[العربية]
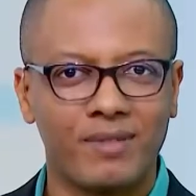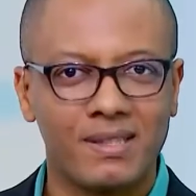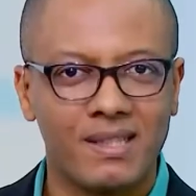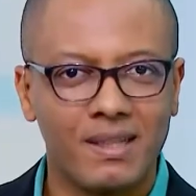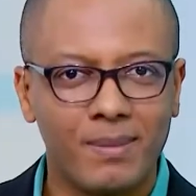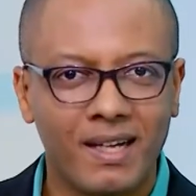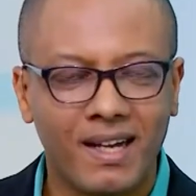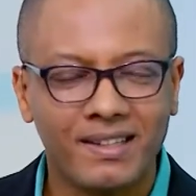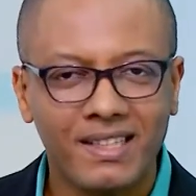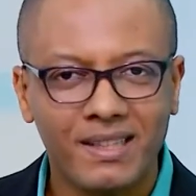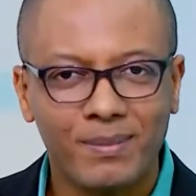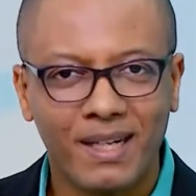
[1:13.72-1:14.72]
سليم
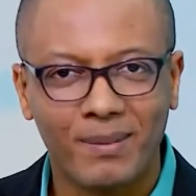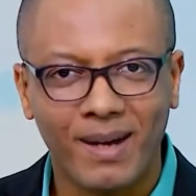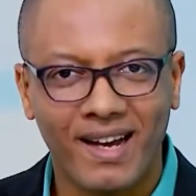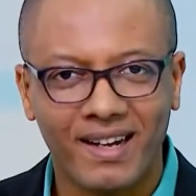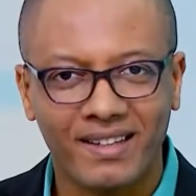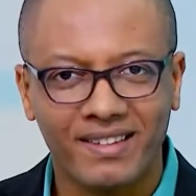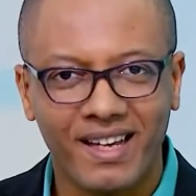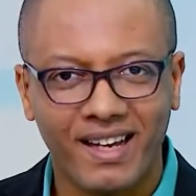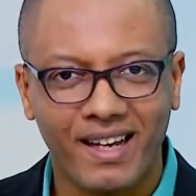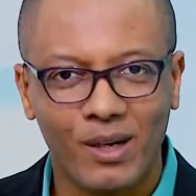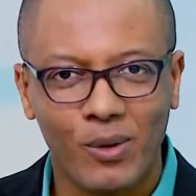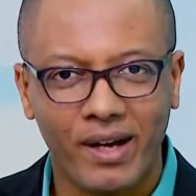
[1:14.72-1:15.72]
العديد من المعارض
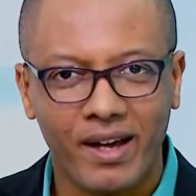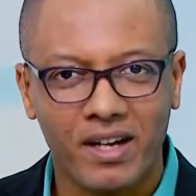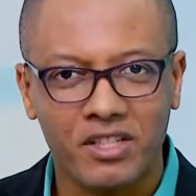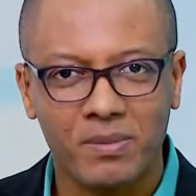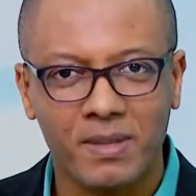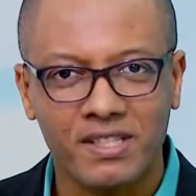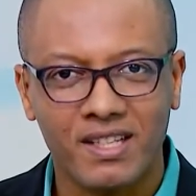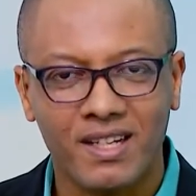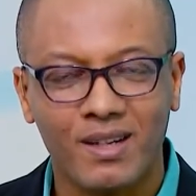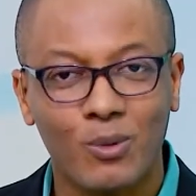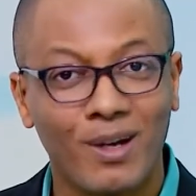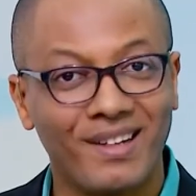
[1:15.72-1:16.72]
داخل وخارج مصر
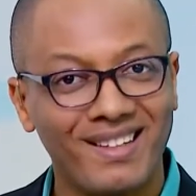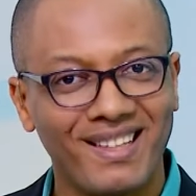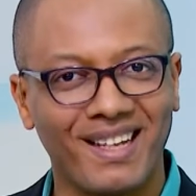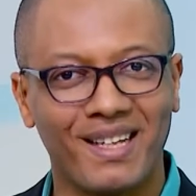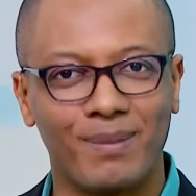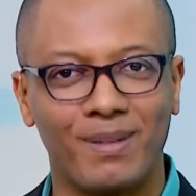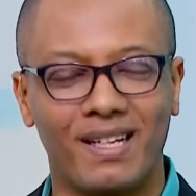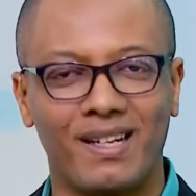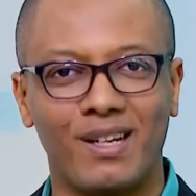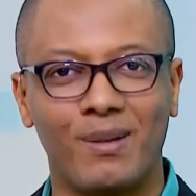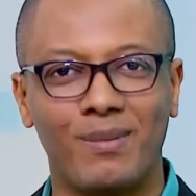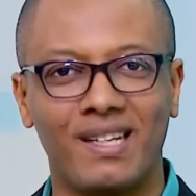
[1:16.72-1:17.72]
ونلتقي به
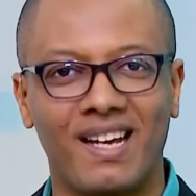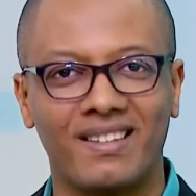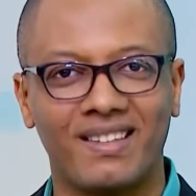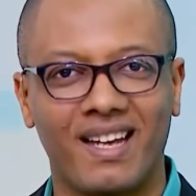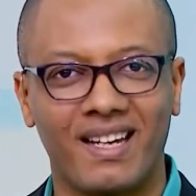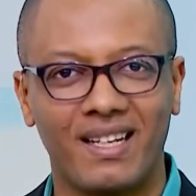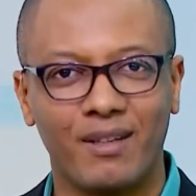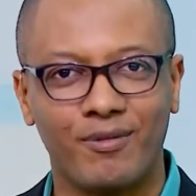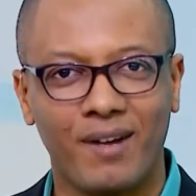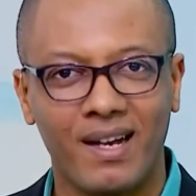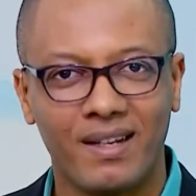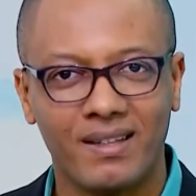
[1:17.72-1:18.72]
اليوم للتعريف
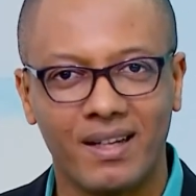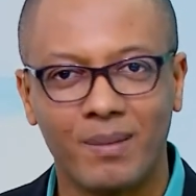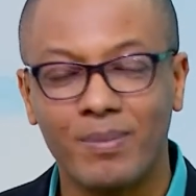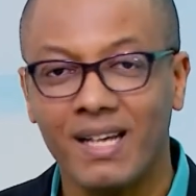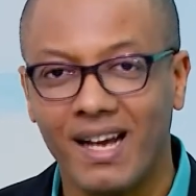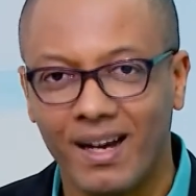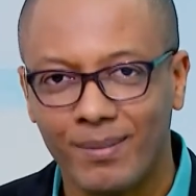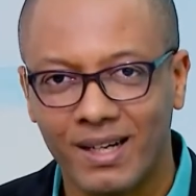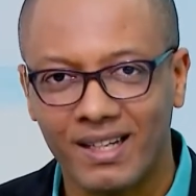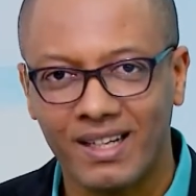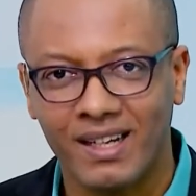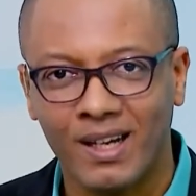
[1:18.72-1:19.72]
أكثر
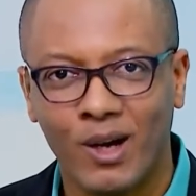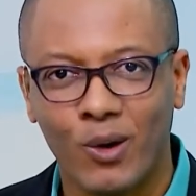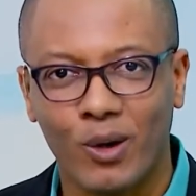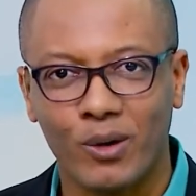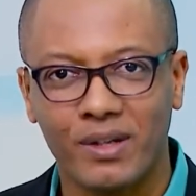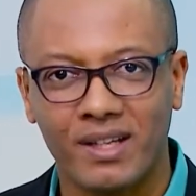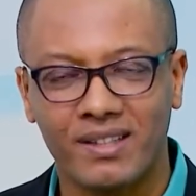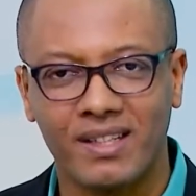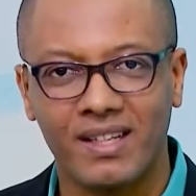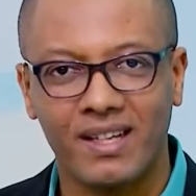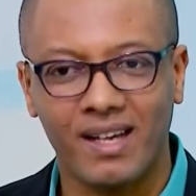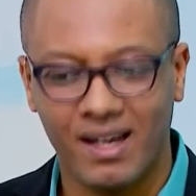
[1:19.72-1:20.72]
بأعماله
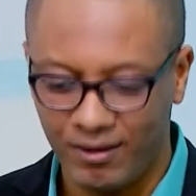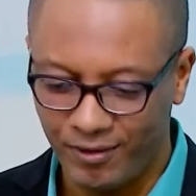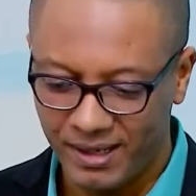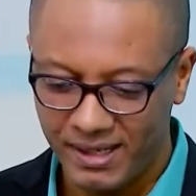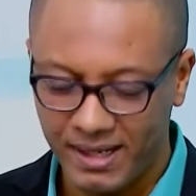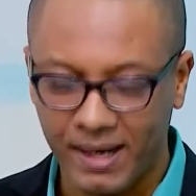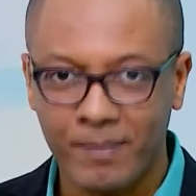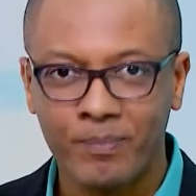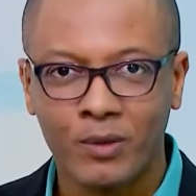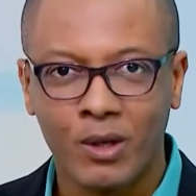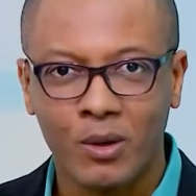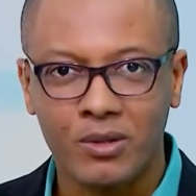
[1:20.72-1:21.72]
ورؤيته الفنية
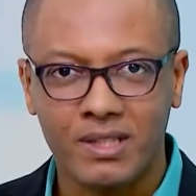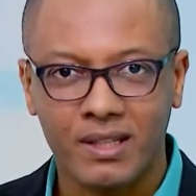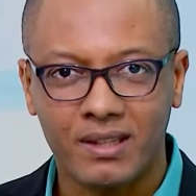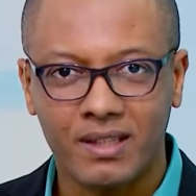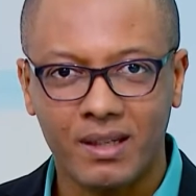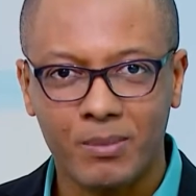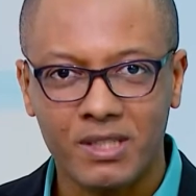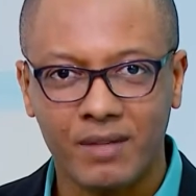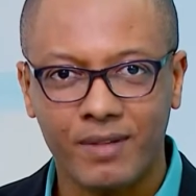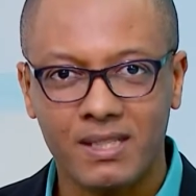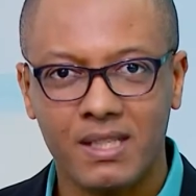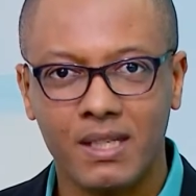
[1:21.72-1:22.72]
أستاذ مصطفى
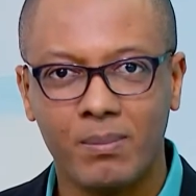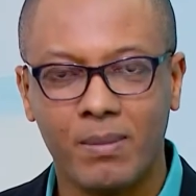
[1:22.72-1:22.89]
سليم